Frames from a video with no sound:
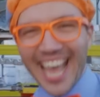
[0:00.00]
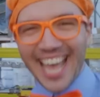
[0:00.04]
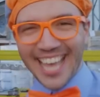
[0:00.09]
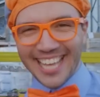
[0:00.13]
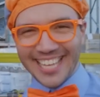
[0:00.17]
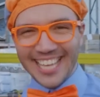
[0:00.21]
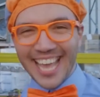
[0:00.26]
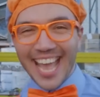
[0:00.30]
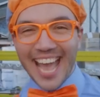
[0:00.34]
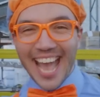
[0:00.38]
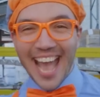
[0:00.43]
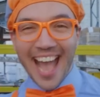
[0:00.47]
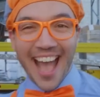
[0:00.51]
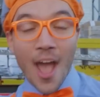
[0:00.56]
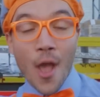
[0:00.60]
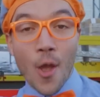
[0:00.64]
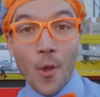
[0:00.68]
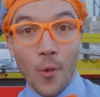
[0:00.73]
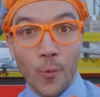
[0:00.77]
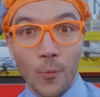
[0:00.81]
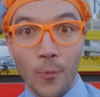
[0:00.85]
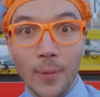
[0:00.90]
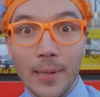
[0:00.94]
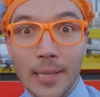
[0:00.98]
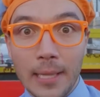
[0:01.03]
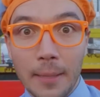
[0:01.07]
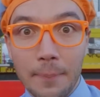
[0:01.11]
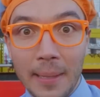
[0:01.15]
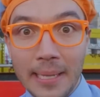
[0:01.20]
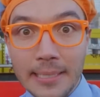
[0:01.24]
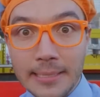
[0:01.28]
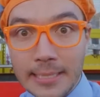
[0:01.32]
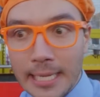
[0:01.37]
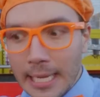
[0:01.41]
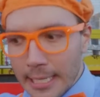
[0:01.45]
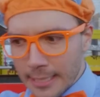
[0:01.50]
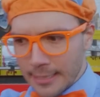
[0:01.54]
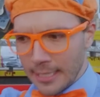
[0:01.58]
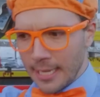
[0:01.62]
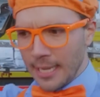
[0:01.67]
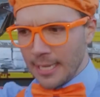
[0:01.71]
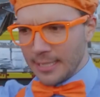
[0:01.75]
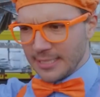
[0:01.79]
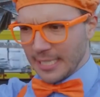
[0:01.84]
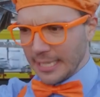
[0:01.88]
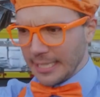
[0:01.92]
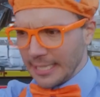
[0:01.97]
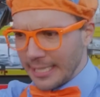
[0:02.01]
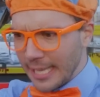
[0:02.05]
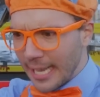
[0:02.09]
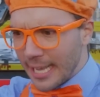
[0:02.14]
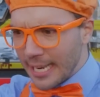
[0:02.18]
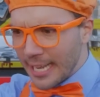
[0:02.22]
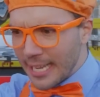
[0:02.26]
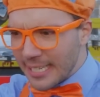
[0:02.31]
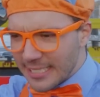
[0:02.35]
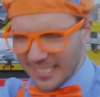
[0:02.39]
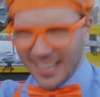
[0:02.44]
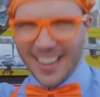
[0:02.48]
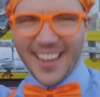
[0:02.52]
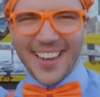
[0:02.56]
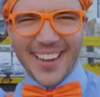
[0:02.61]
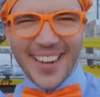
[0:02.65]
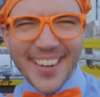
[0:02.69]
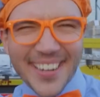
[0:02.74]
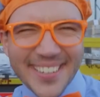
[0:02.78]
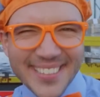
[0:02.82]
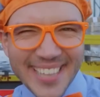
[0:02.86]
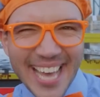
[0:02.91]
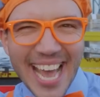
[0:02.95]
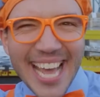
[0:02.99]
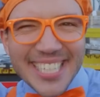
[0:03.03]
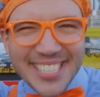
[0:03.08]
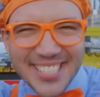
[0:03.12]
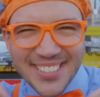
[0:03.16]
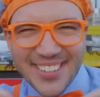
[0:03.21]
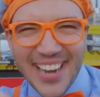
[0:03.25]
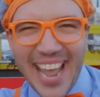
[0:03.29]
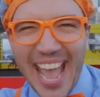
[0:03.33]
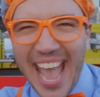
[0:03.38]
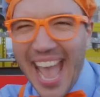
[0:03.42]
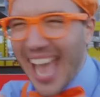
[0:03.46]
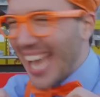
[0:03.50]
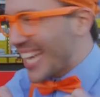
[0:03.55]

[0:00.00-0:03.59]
أجل لها أسنان للوصول إلى كل القمامة